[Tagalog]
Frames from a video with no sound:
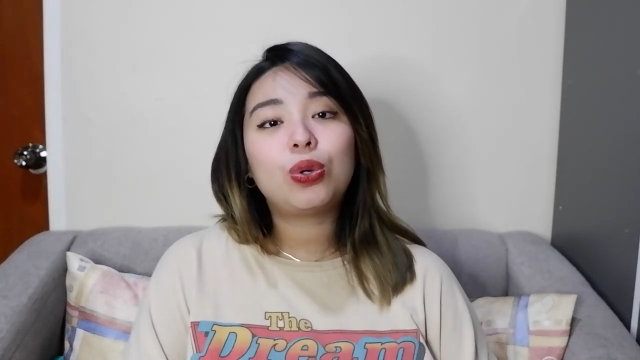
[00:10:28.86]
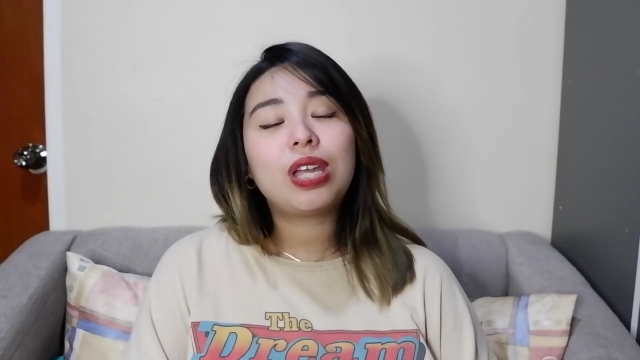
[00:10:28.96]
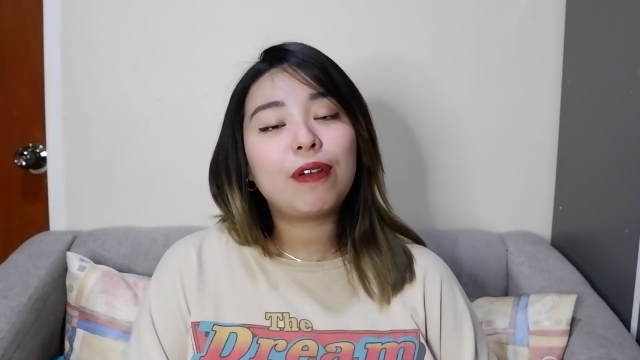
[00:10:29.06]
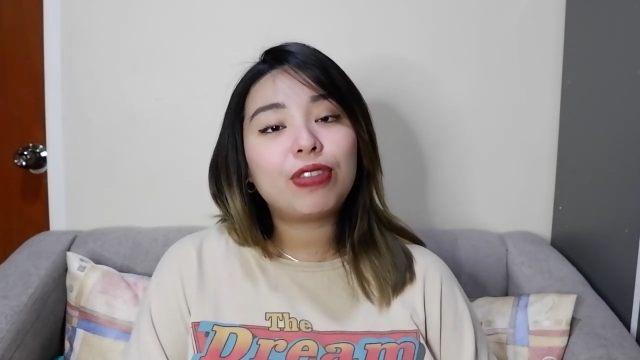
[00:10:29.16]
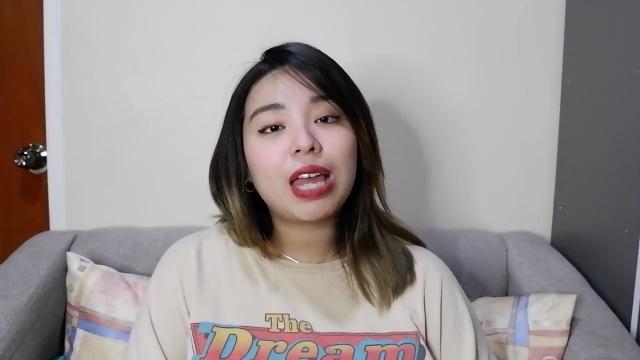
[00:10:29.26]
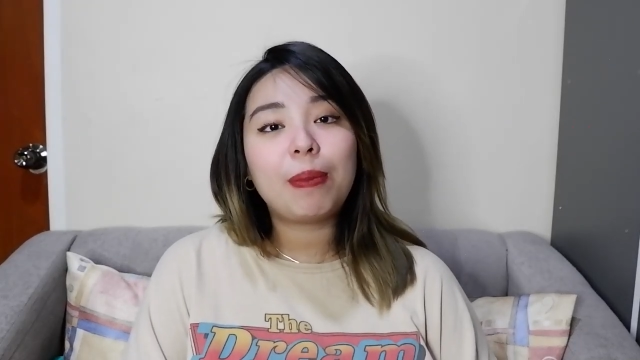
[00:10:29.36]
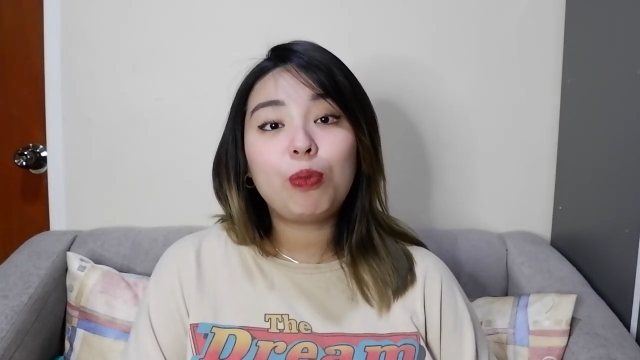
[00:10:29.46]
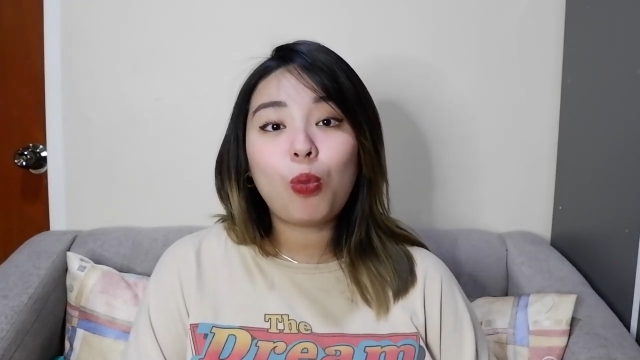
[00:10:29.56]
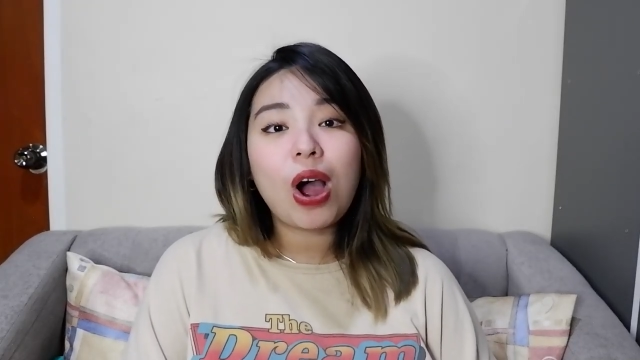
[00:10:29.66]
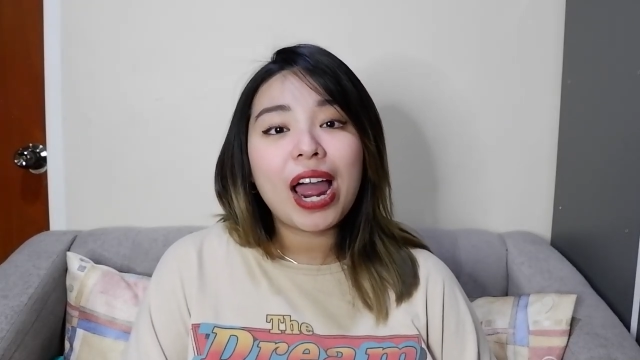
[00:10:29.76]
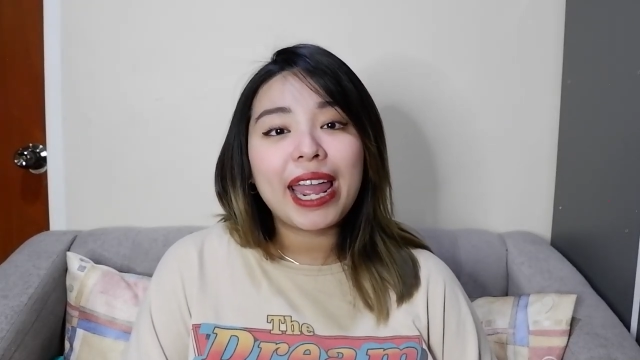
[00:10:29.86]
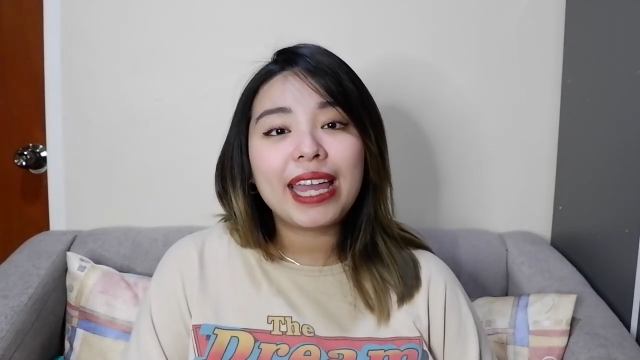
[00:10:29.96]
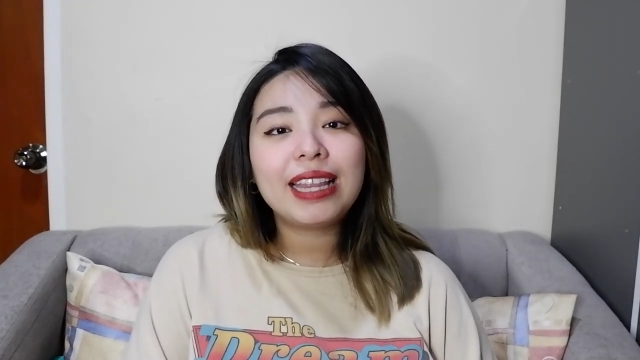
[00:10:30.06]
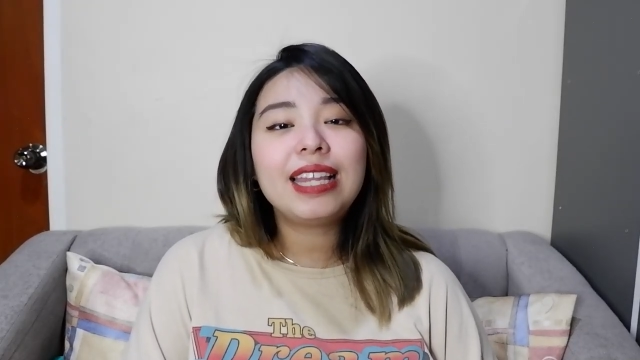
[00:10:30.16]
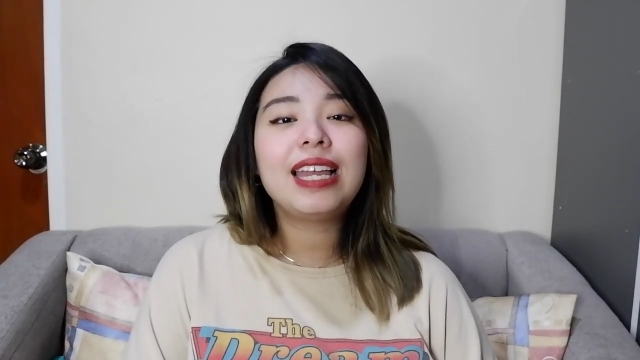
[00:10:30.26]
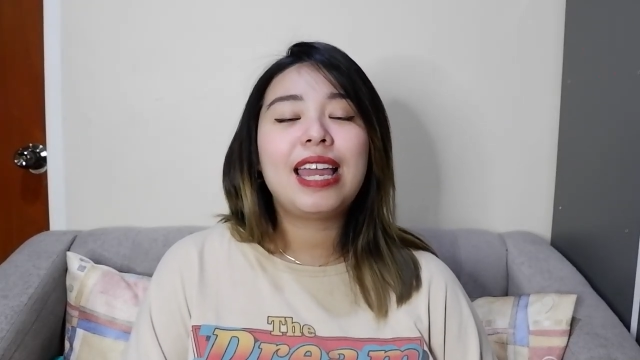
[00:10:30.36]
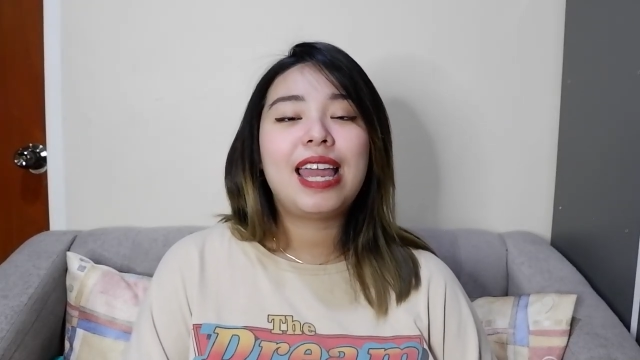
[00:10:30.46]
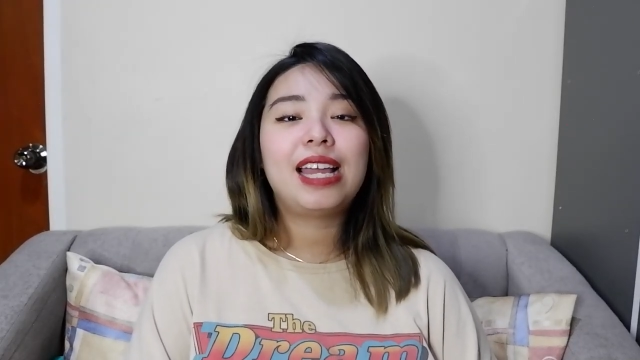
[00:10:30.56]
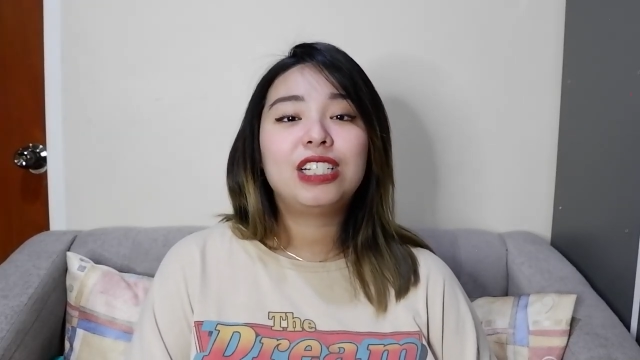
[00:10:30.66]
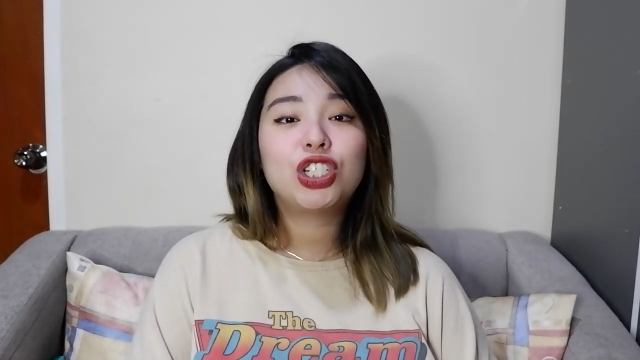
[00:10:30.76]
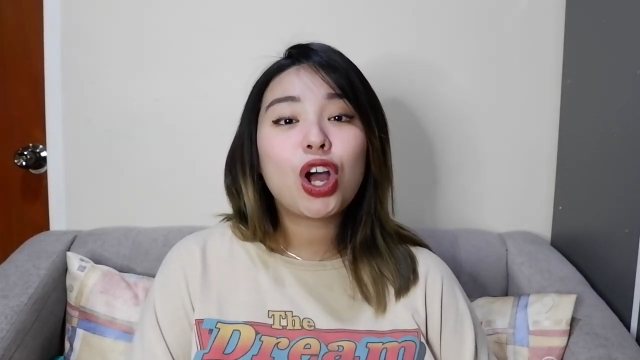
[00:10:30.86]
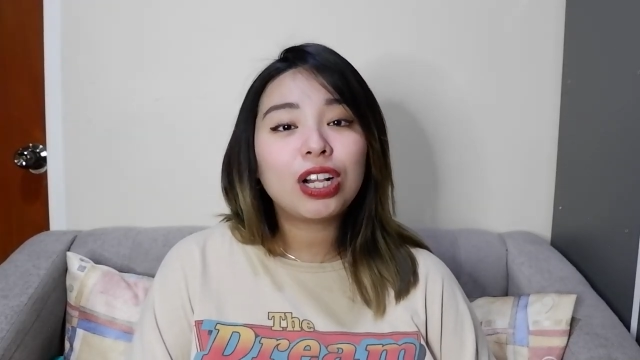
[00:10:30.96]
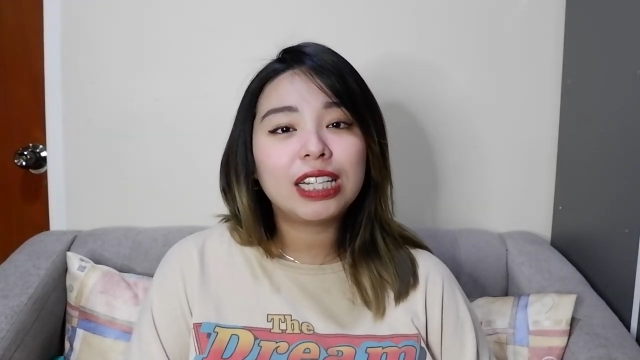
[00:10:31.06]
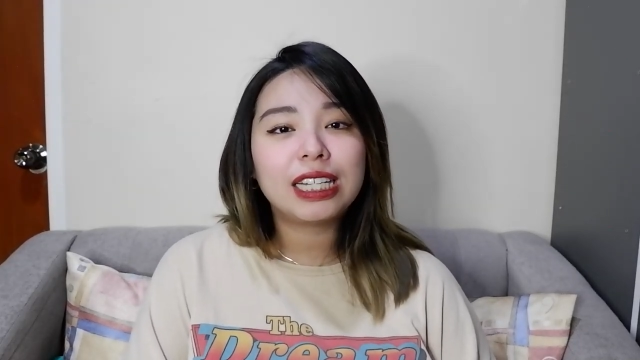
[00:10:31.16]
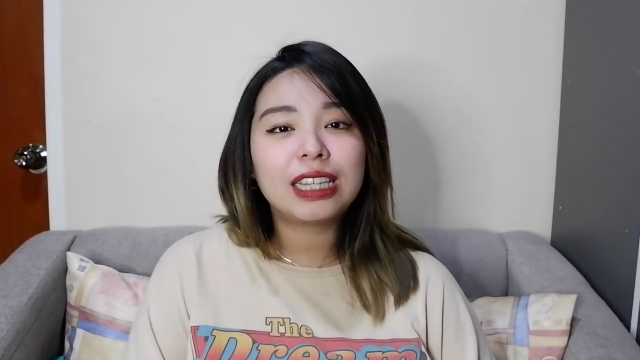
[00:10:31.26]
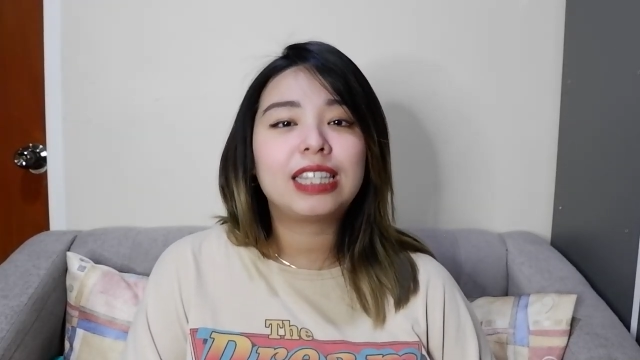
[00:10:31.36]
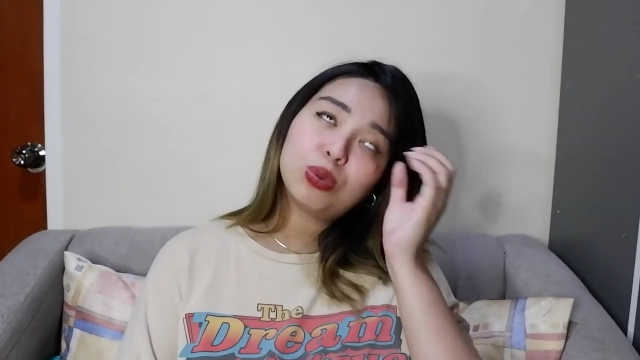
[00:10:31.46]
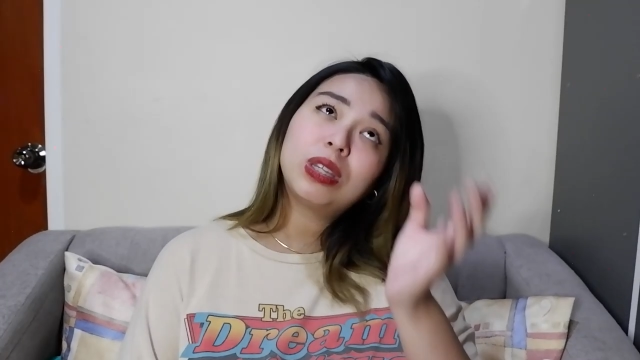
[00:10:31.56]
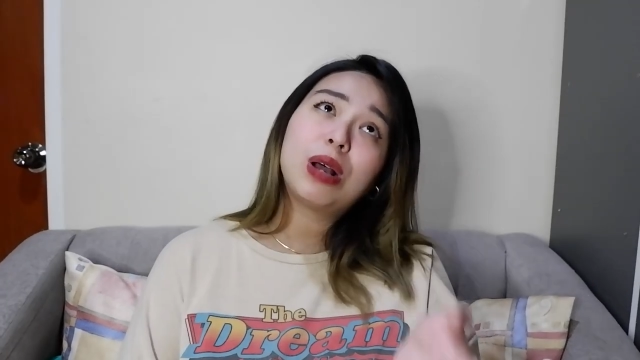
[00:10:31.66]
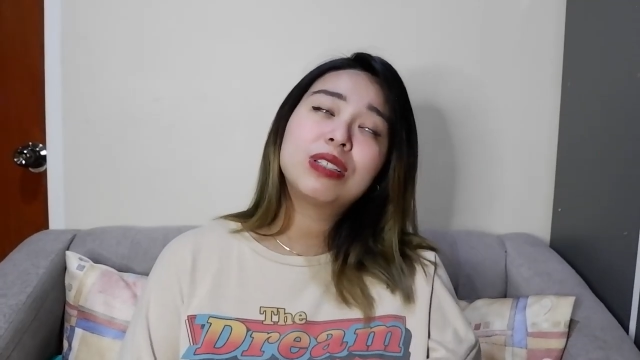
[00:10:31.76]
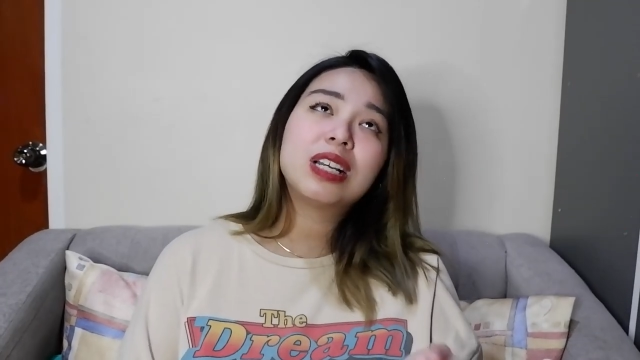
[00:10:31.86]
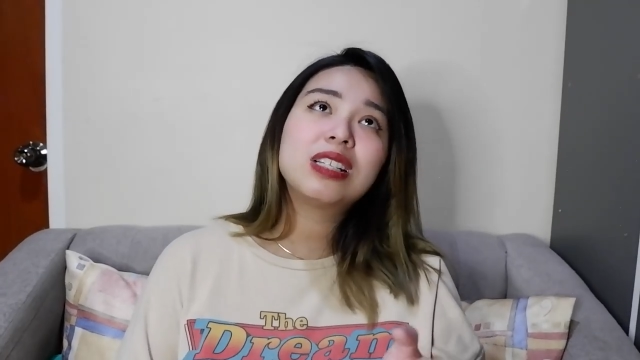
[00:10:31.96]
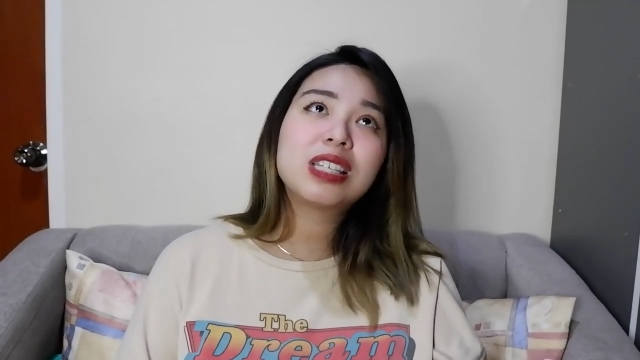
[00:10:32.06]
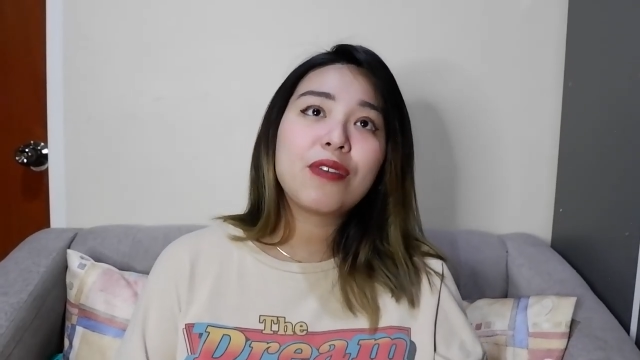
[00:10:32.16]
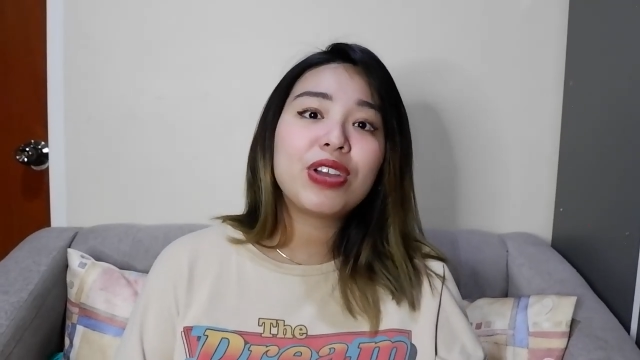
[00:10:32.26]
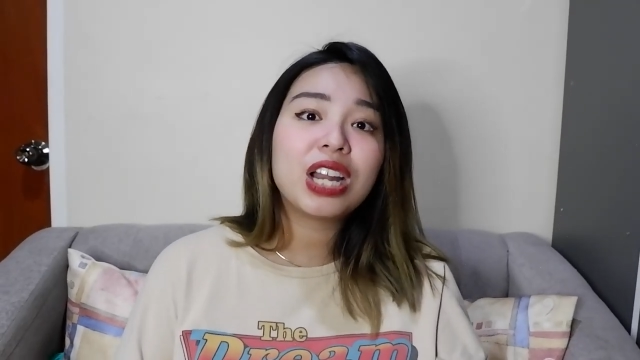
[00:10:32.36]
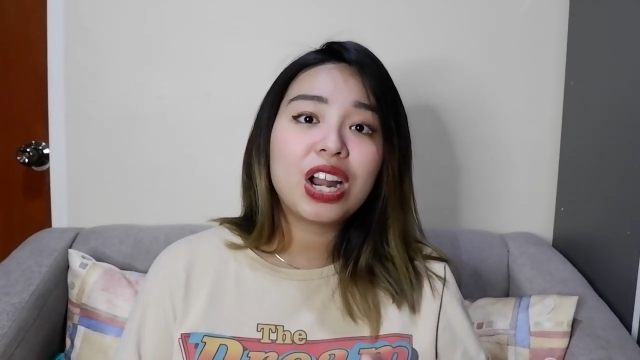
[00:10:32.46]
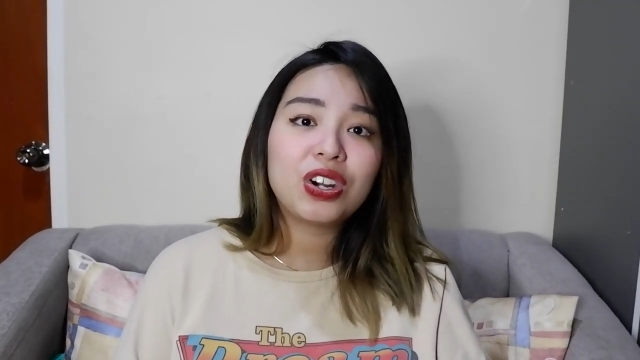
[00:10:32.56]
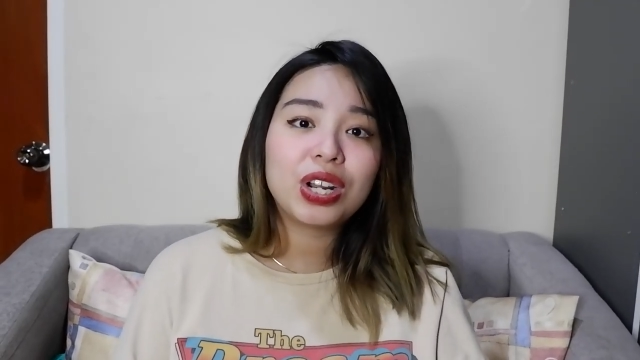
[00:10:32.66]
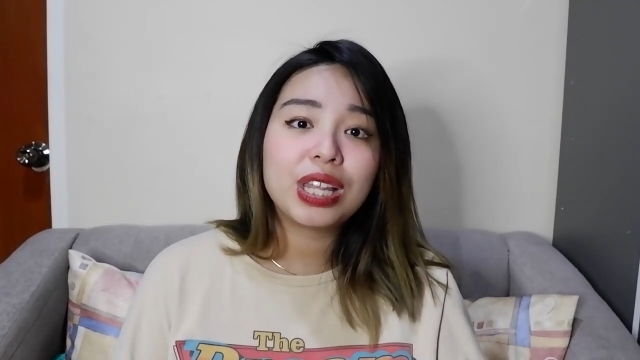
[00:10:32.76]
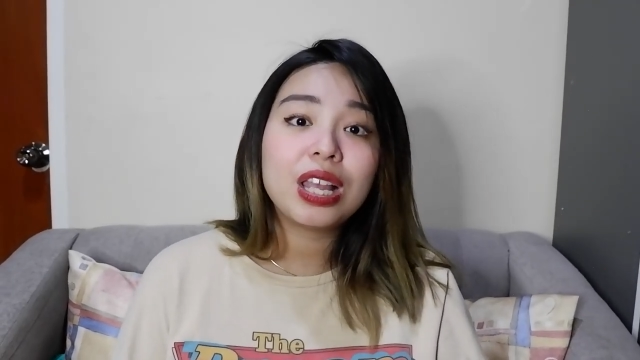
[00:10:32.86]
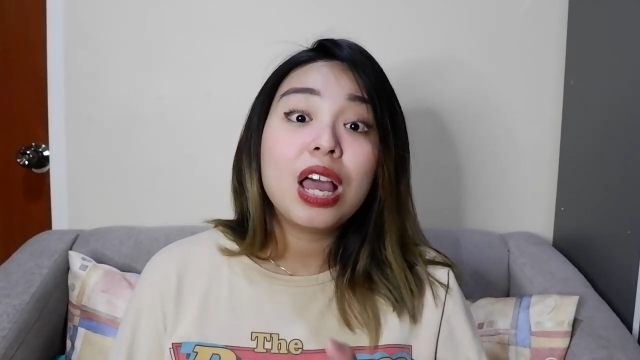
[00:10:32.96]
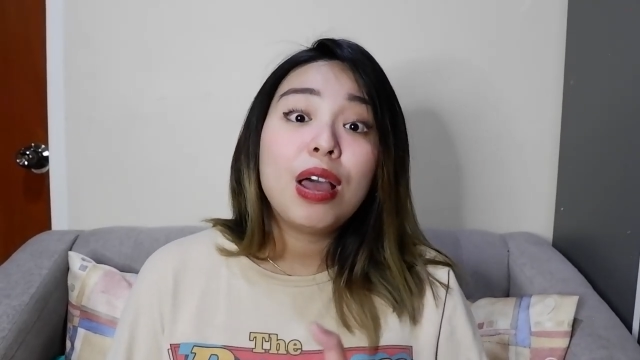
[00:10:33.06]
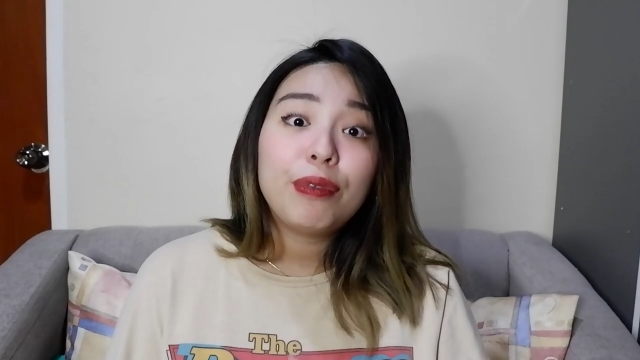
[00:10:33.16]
to give them wine and chocolate, 2,750.